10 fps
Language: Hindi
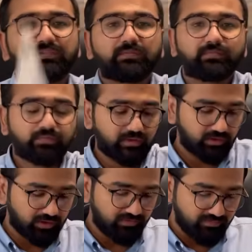
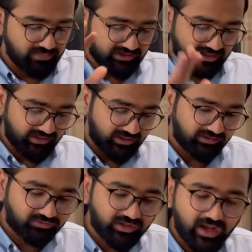नवंबर तक की
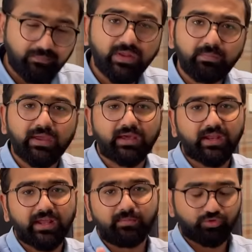किस्तें आप नहीं पे
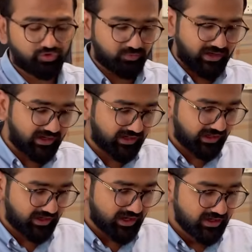करेंगे आपको जुर्माना
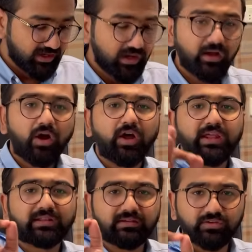लगेगा और
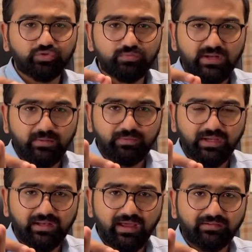ये 10 अक्टूबर कंपनी
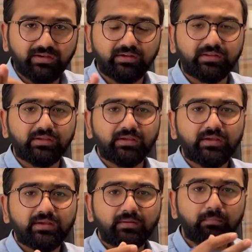की लास्ट डेट थी
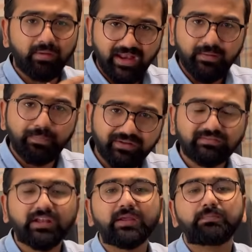मैंने
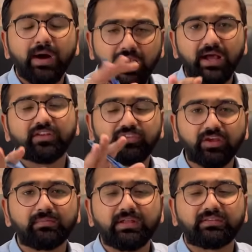पर्सनली बारह
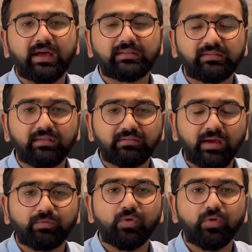चेयरमैन साद नजीर साहब को